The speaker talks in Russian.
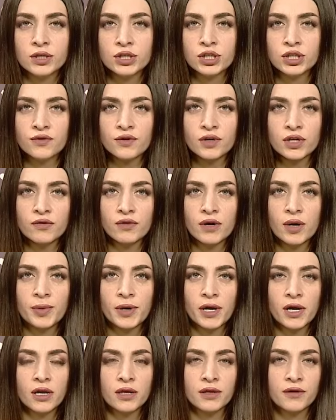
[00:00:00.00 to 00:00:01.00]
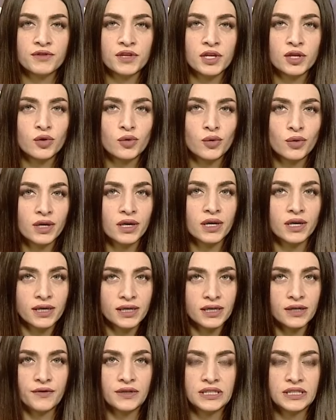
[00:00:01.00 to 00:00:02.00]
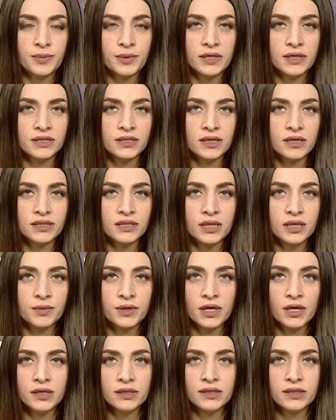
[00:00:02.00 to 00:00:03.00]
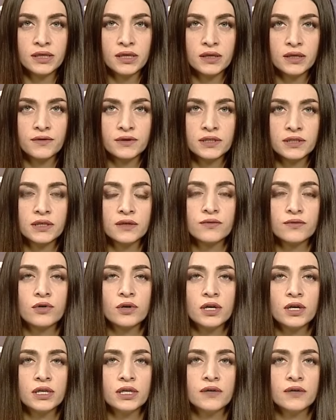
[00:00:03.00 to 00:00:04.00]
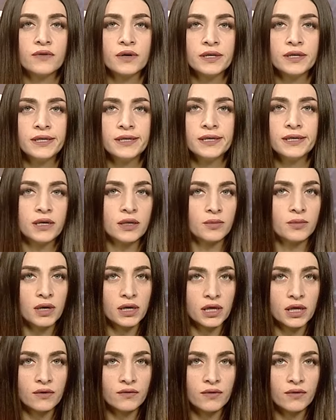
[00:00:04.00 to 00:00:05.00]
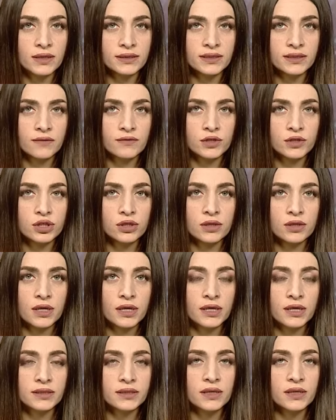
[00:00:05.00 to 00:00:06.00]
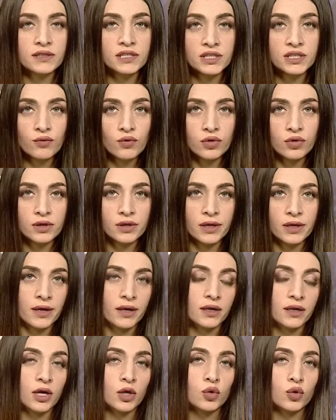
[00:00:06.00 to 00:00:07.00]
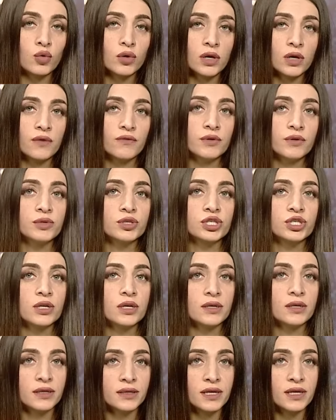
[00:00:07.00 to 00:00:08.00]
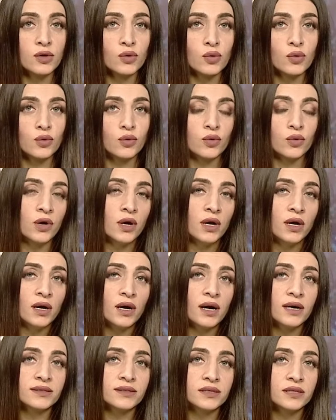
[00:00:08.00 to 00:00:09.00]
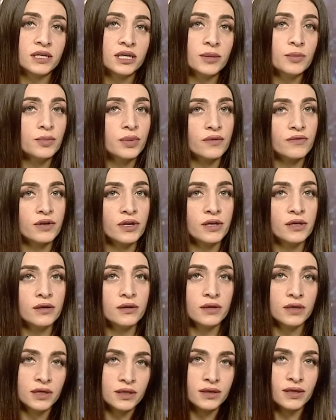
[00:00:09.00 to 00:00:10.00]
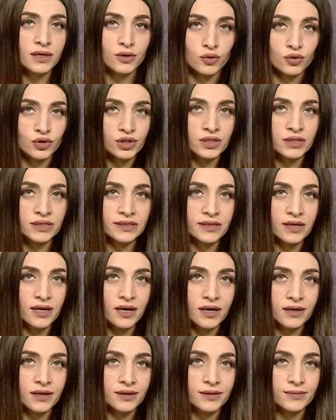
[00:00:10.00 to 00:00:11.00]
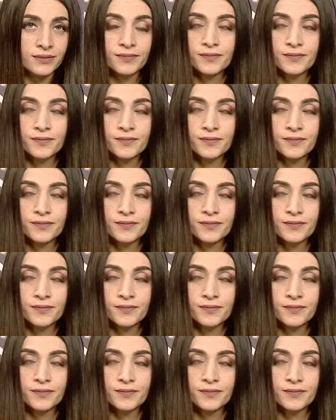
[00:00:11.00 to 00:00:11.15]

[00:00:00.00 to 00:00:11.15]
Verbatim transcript: 4 апреля на автодороге Р-257 Енисей 22-летний водитель марки ВАЗ совершил наезд на животное, которое выбежало на дорогу, а затем повредил и дорожный знак.